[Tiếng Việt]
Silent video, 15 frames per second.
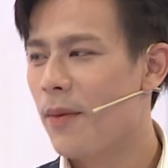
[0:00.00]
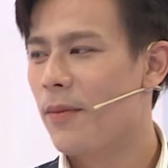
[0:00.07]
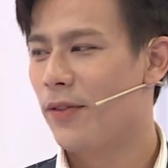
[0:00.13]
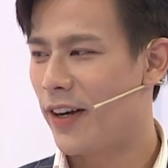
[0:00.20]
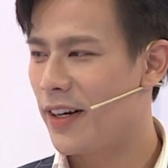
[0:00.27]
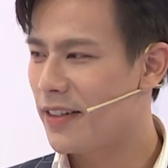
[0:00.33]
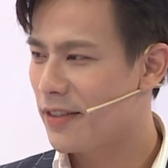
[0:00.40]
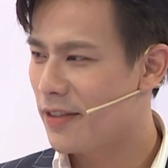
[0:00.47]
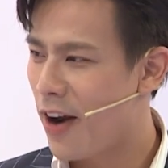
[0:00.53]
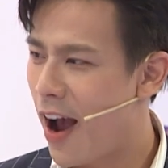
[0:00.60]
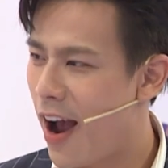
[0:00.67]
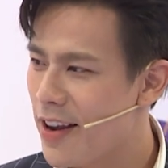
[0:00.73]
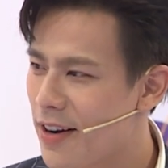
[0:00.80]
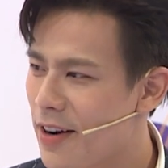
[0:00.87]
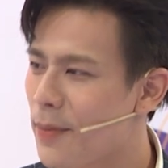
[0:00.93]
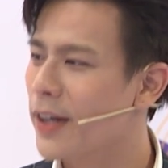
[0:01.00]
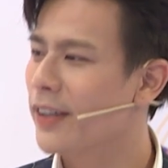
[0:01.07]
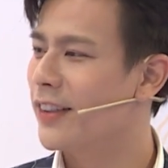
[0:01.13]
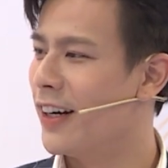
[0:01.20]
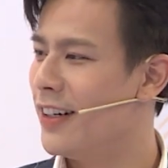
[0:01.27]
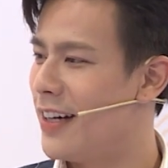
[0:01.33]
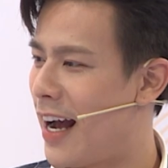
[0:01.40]
Mình phải để cho nó
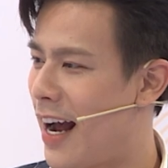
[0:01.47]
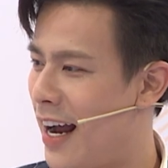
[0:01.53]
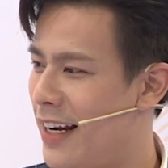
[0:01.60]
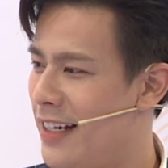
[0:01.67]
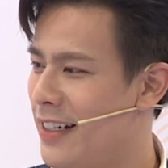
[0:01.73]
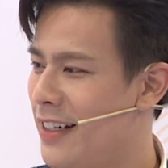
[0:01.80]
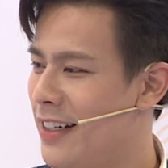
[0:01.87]
bình tĩnh lại.